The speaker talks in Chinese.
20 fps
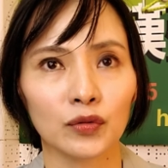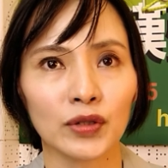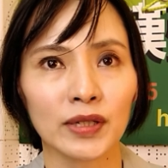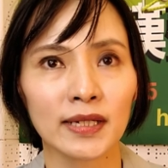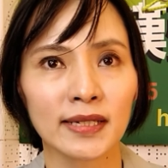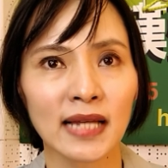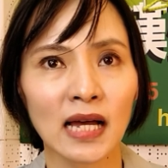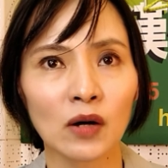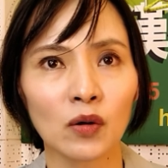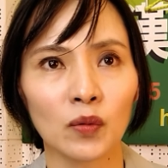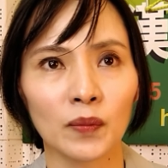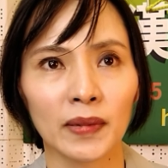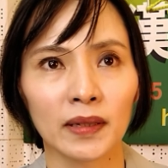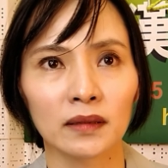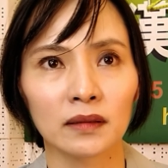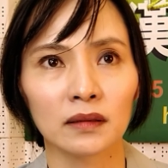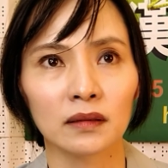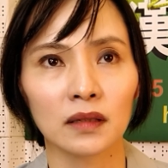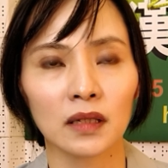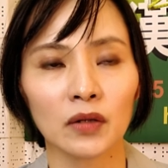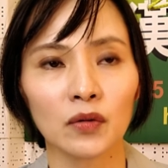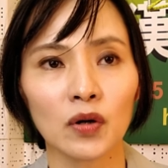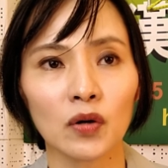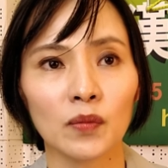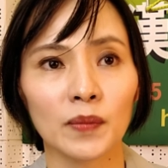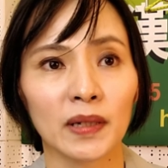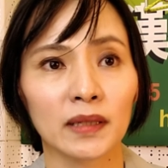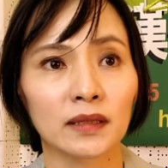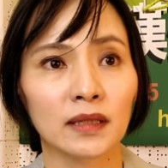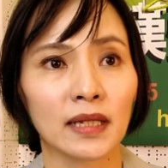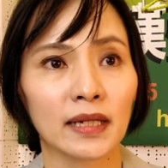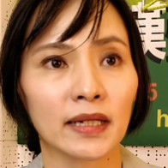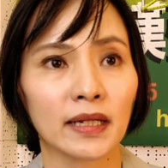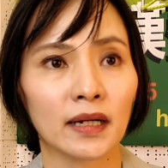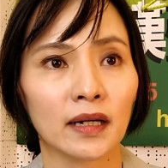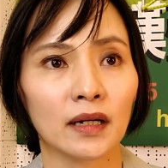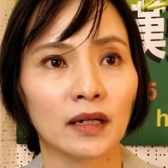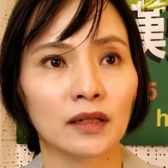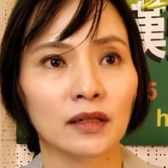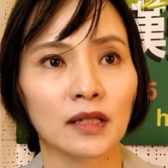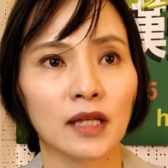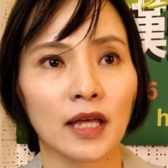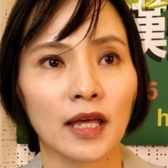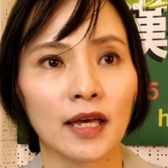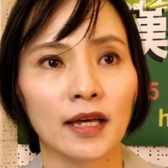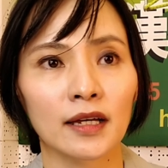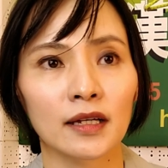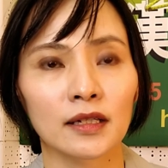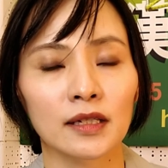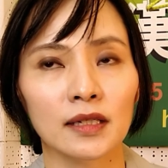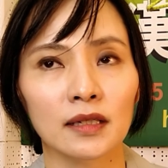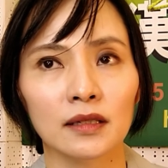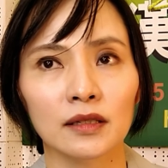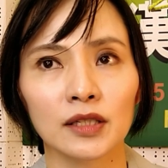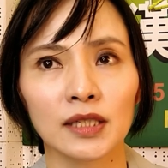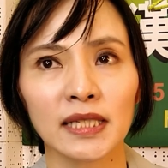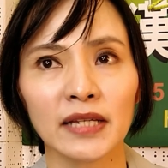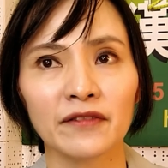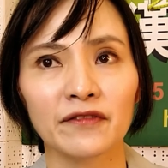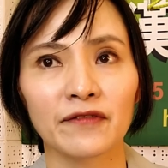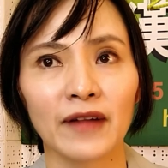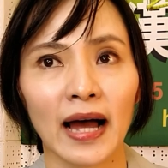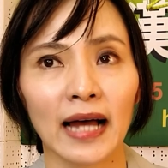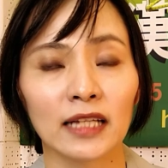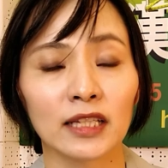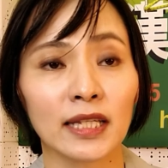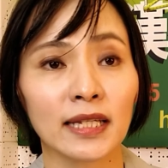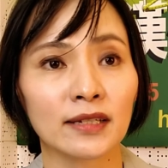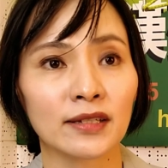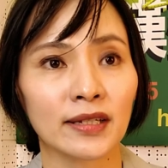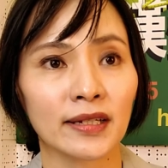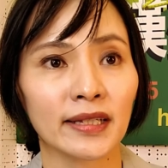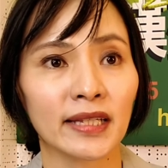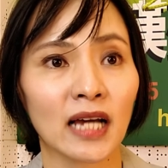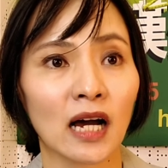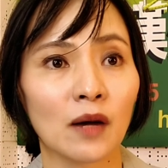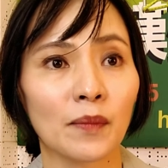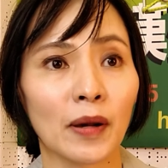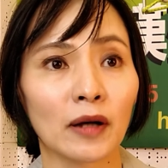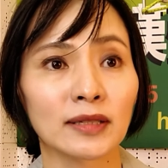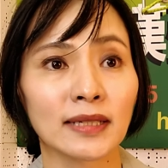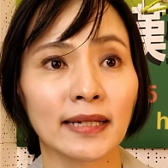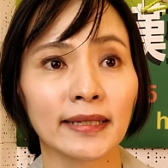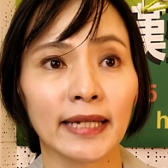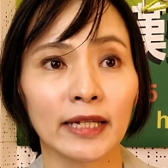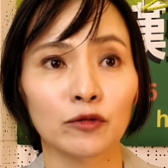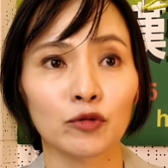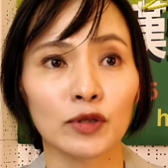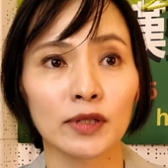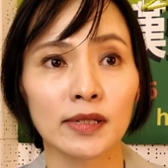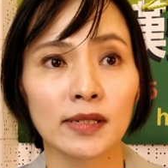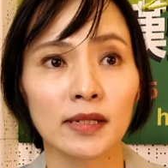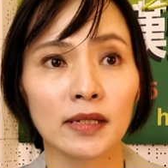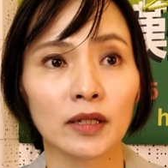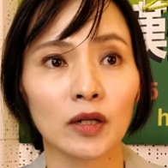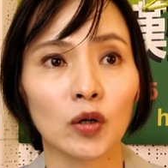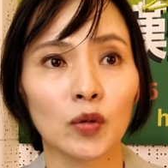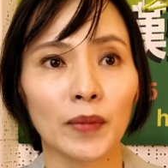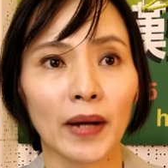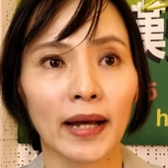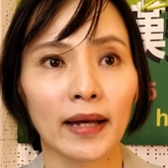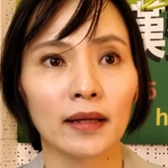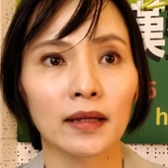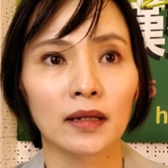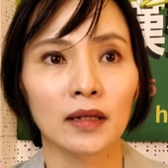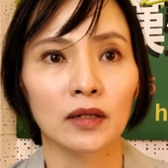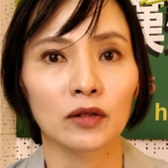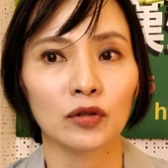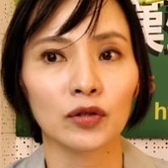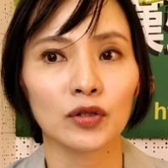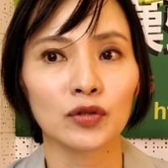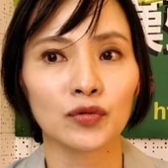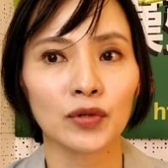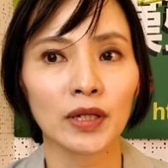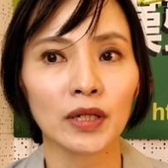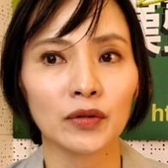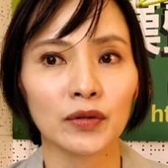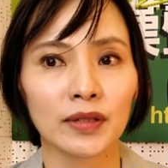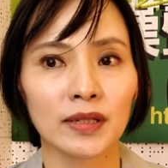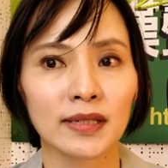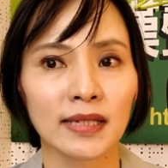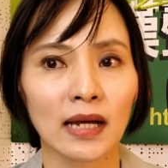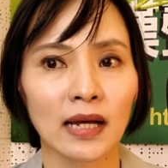原则上，我们因为我们那个宪法第十一条保障言论自由嘛，对，所以原